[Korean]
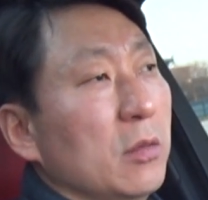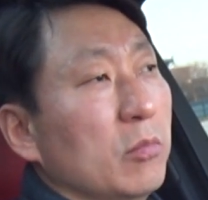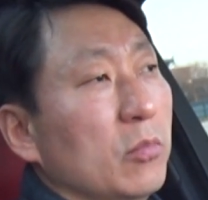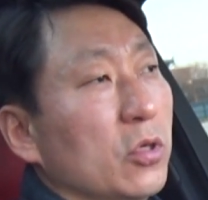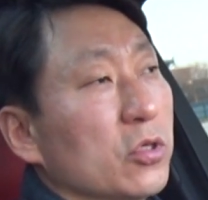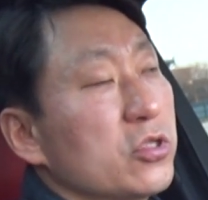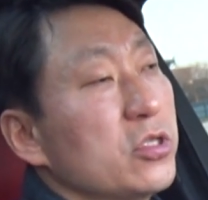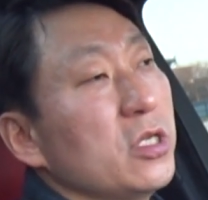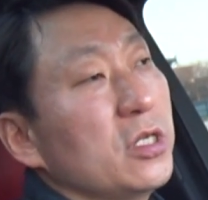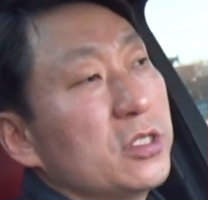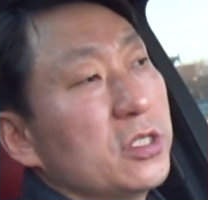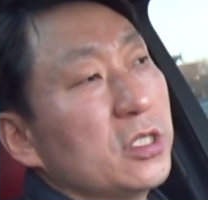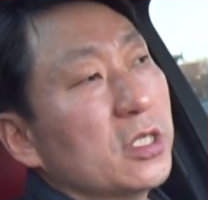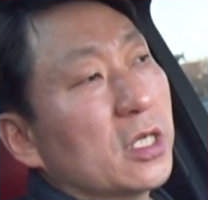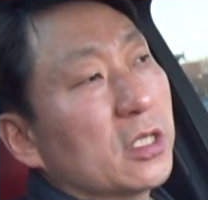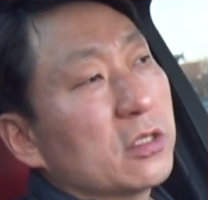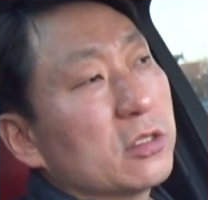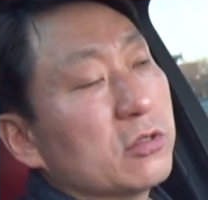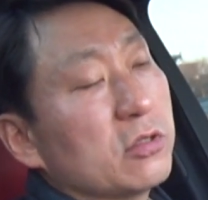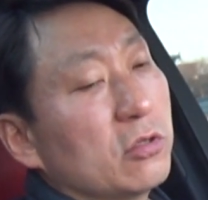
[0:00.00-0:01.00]
뭐 GLC
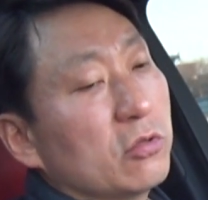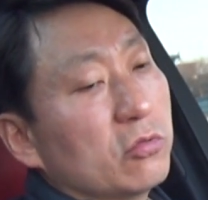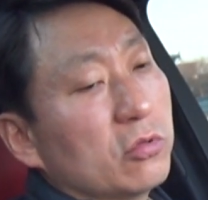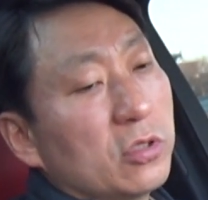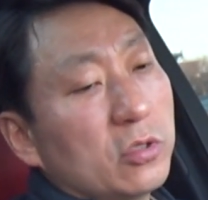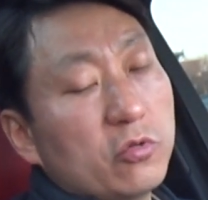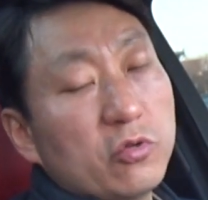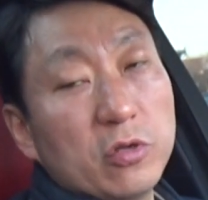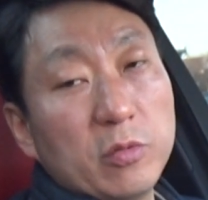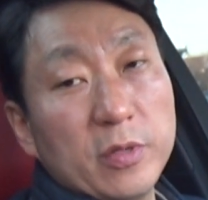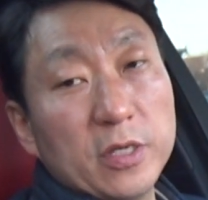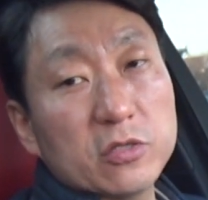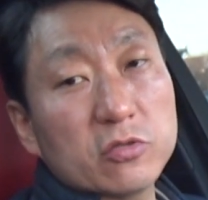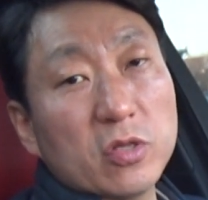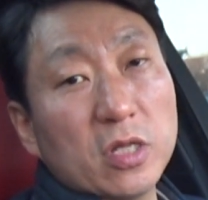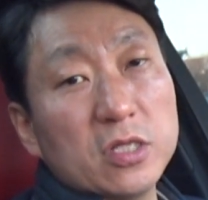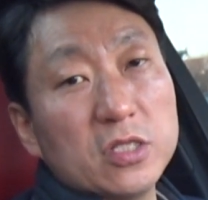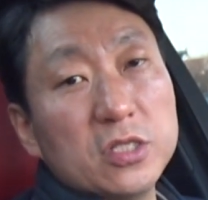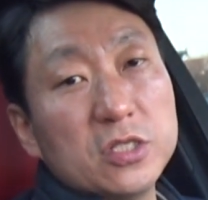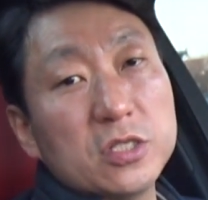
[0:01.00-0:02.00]
같은 경우는
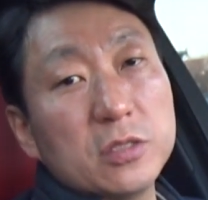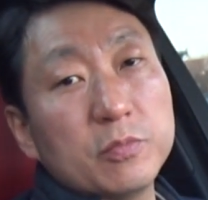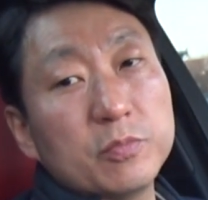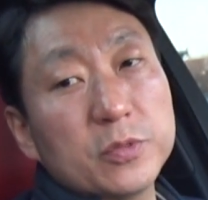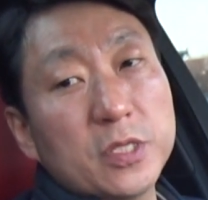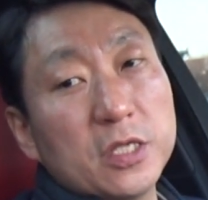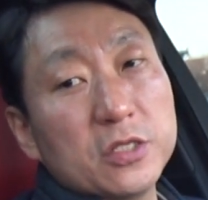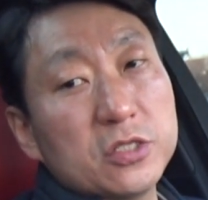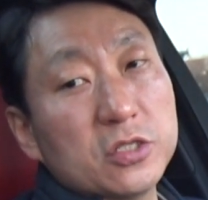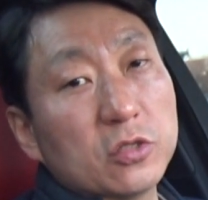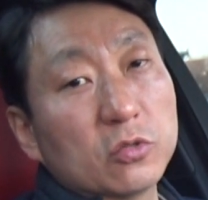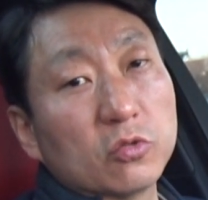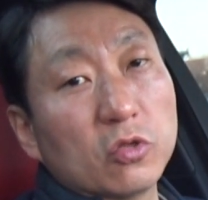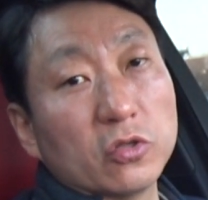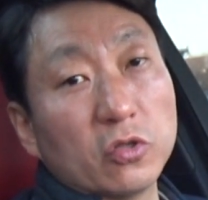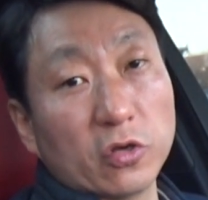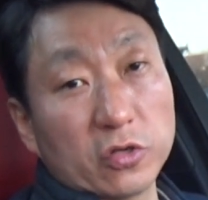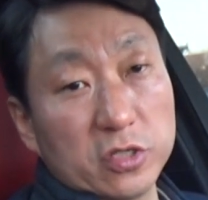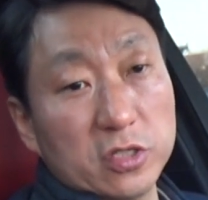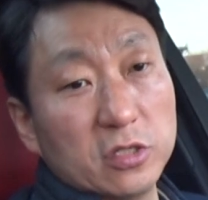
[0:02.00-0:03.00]
휠베이스도 한 20cm 정도
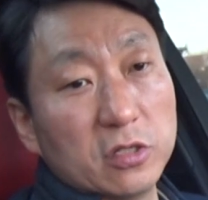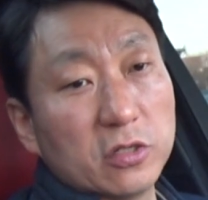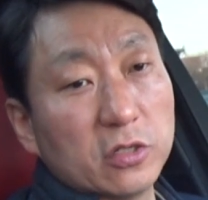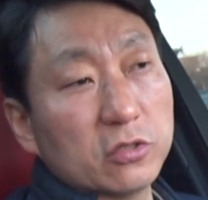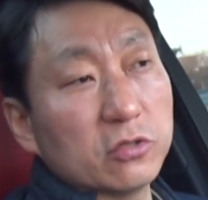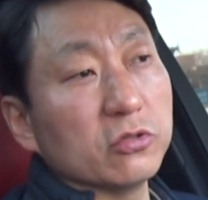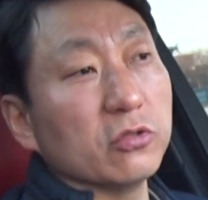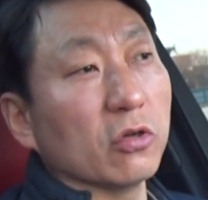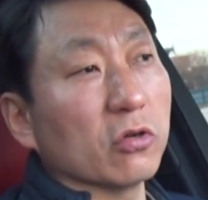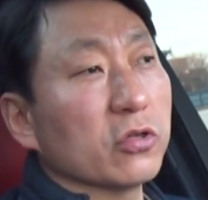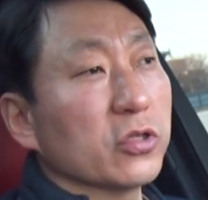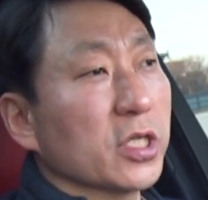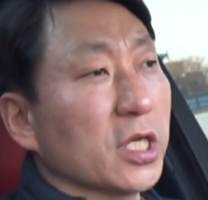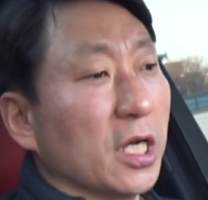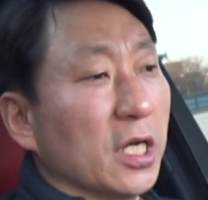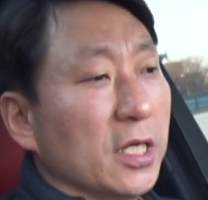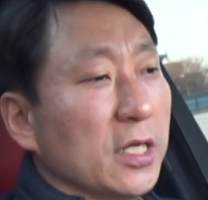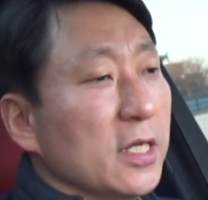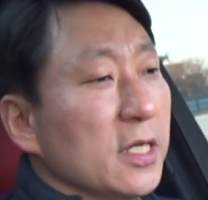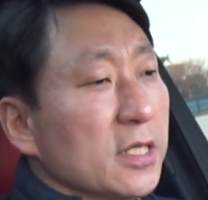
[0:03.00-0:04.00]
더 길거든요
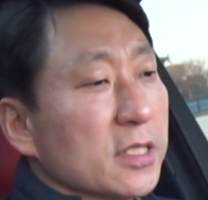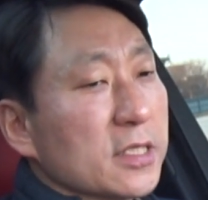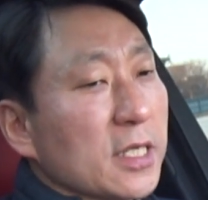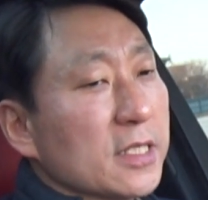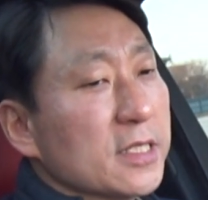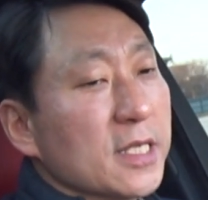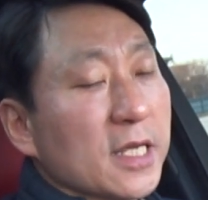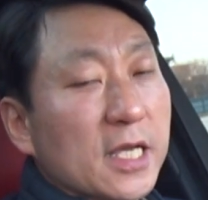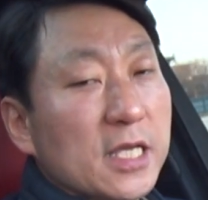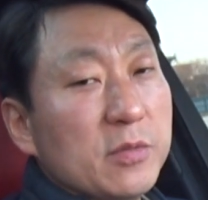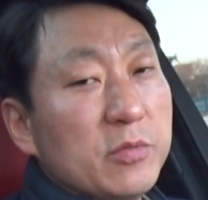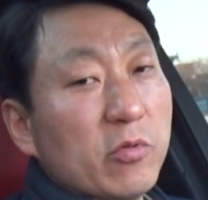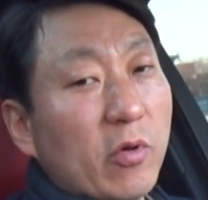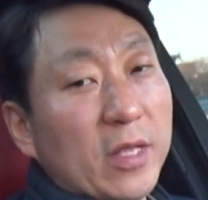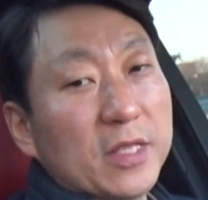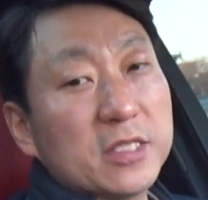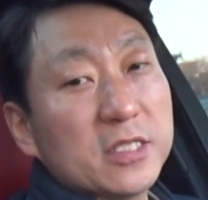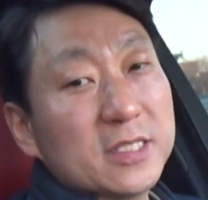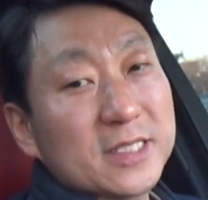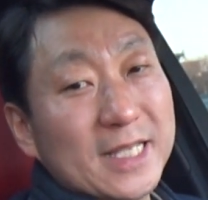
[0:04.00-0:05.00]
그러니까 차체가 이미
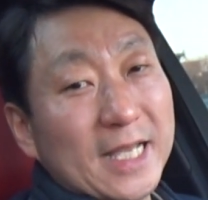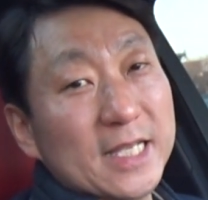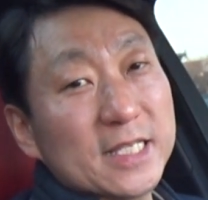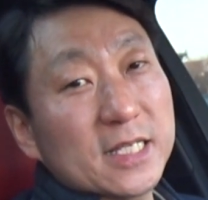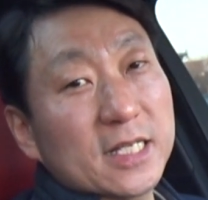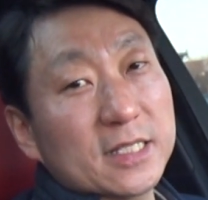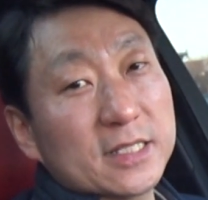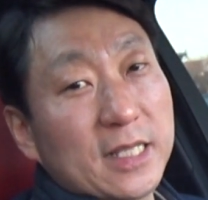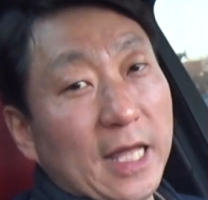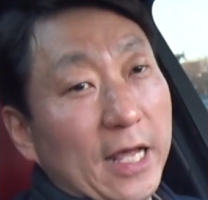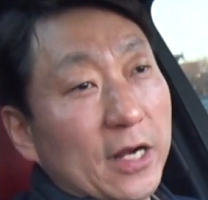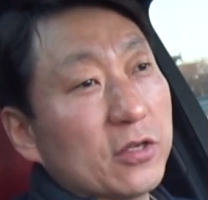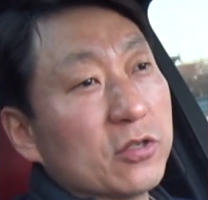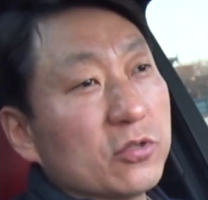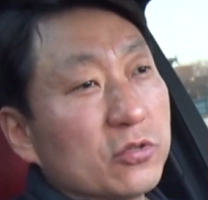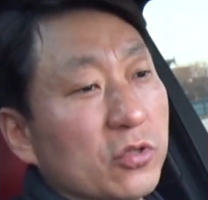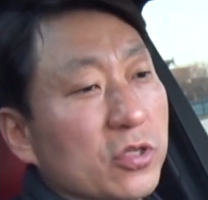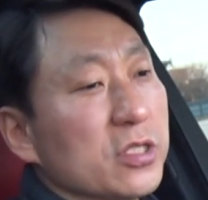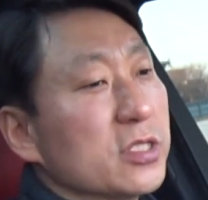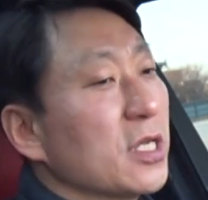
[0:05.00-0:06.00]
완전히 사이즈가 다른
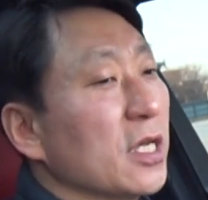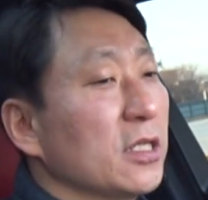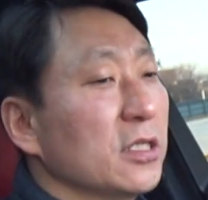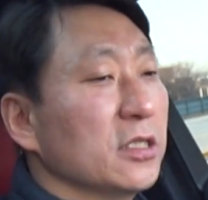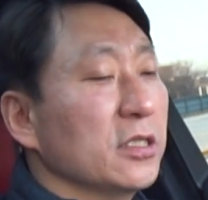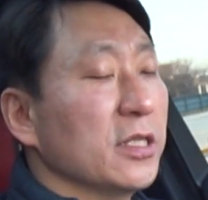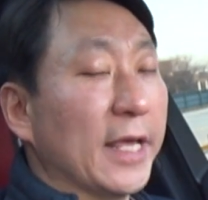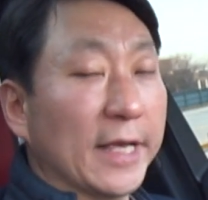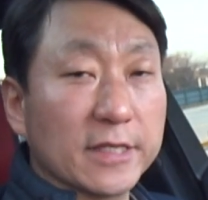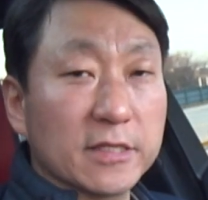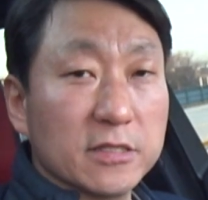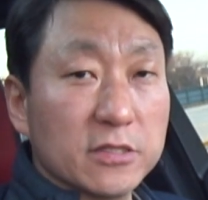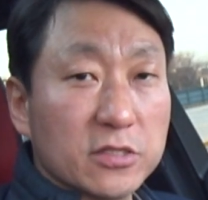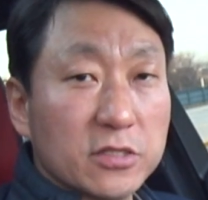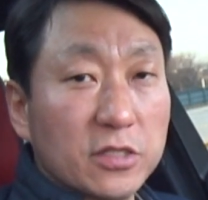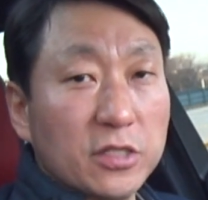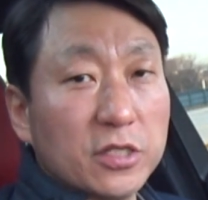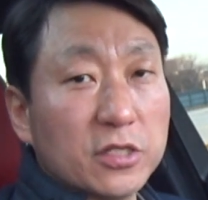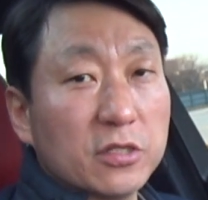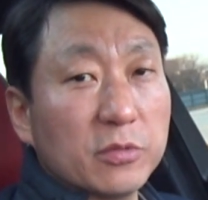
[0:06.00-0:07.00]
거죠 이 차는
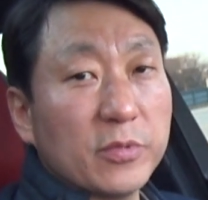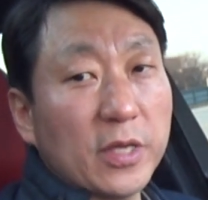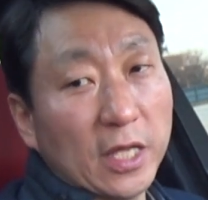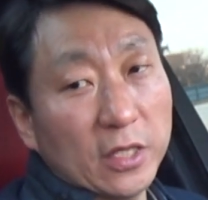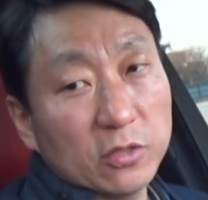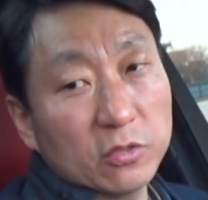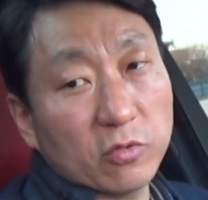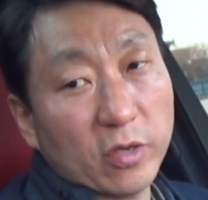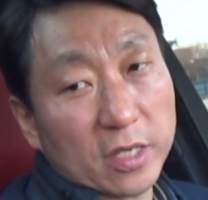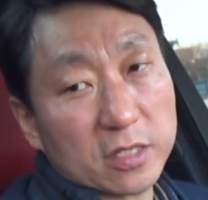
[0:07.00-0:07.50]
X3급이 아니고